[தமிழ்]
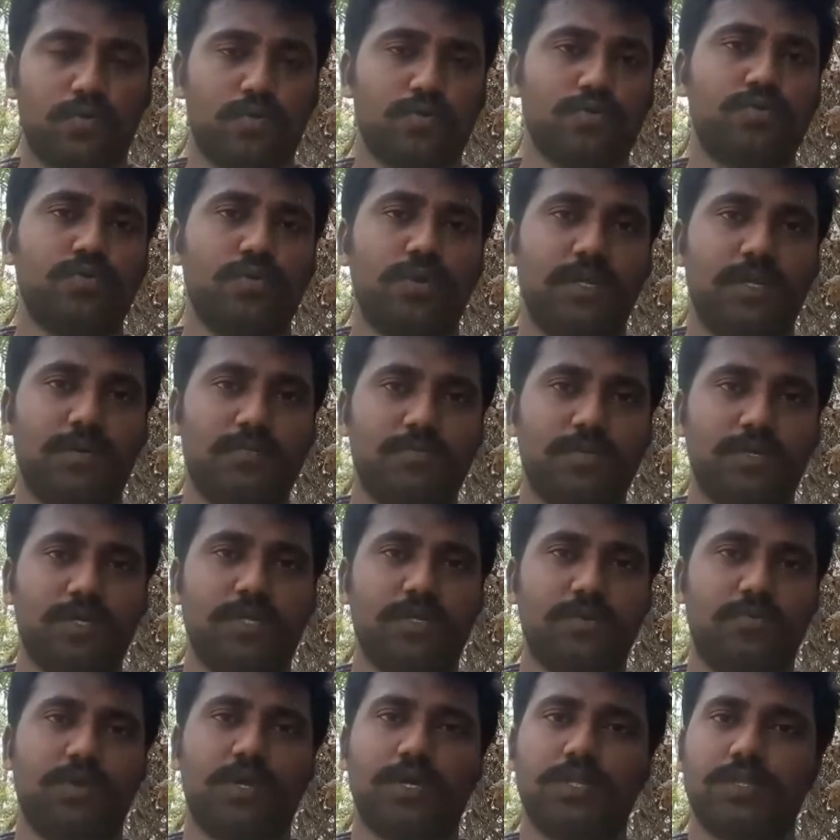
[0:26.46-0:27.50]
கொசு இனம்
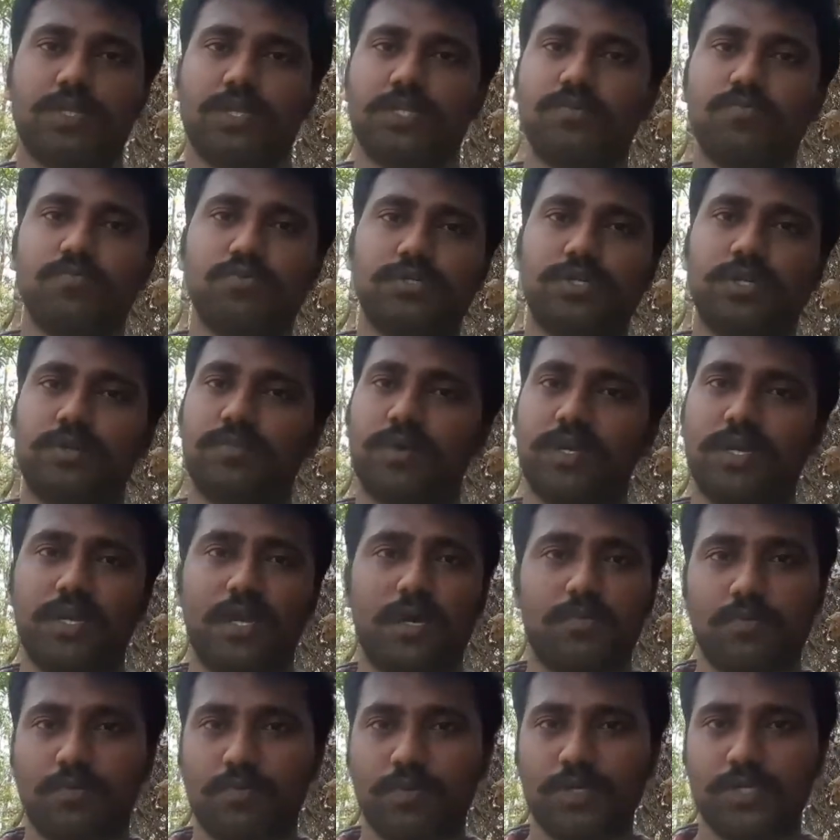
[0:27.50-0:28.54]
இந்த உலகத்திலேருந்து முற்றிலுமா
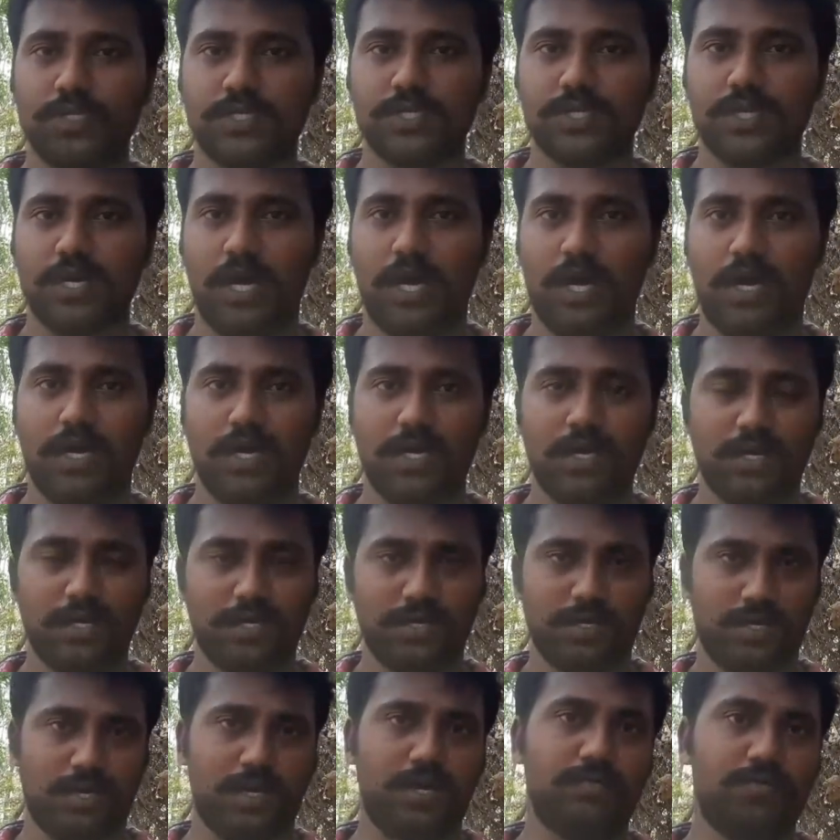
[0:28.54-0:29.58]
இல்லாமல் போயிடுச்சுன்னா
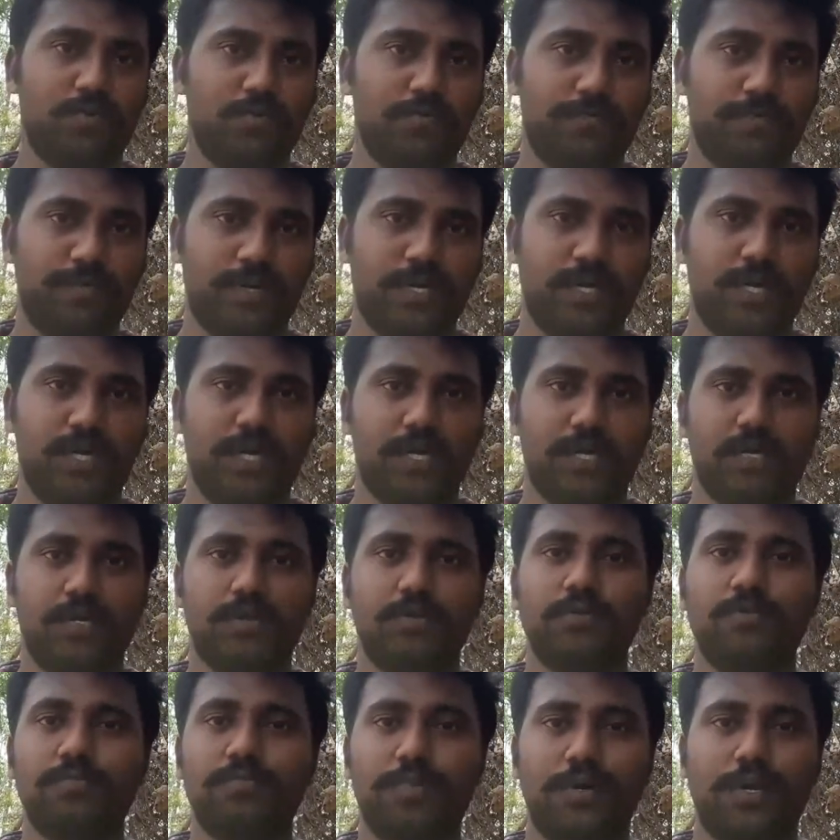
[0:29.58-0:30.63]
நாம உட்பட
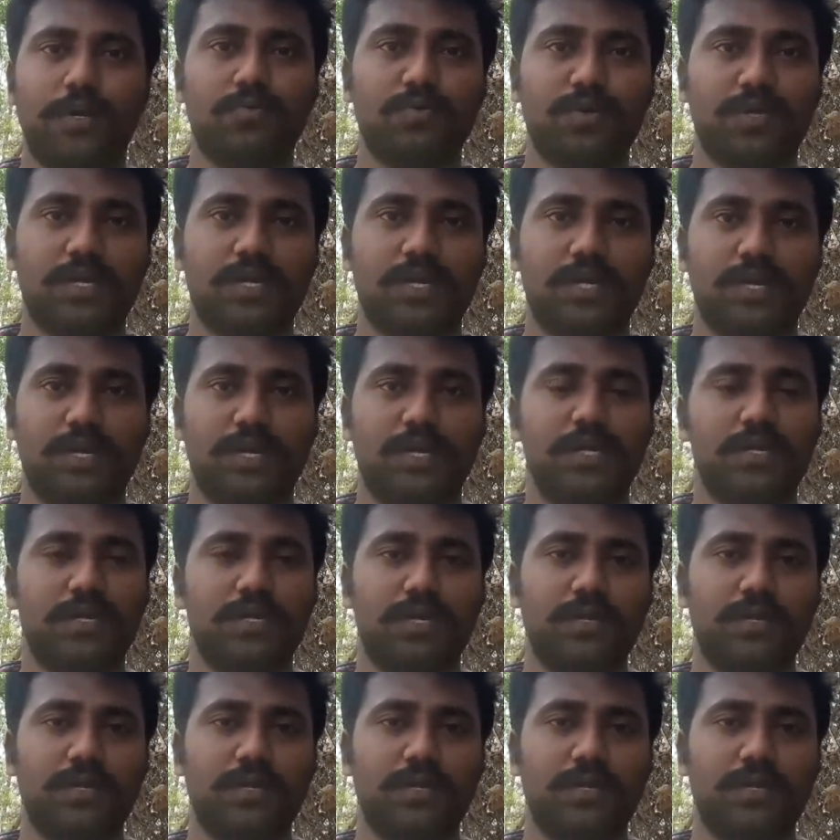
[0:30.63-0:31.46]
இன்னும் பல உயிரினங்கள்